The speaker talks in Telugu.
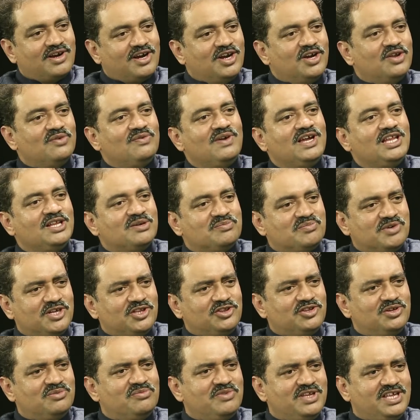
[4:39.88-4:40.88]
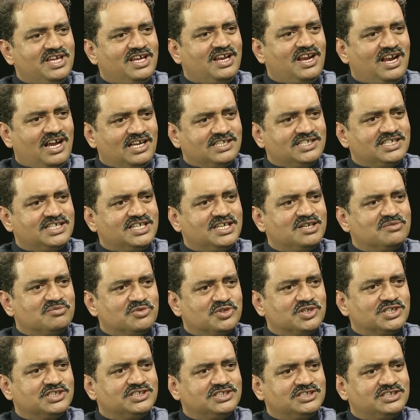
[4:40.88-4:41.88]
రెండు వేల పంతొమ్మిది రాజకీయ
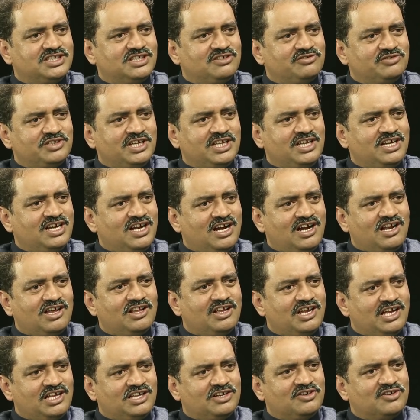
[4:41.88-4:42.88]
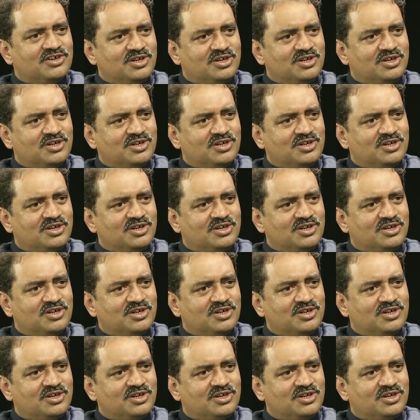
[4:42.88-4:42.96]
ముఖ్య చిత్రం తెలంగాణలో ఎలా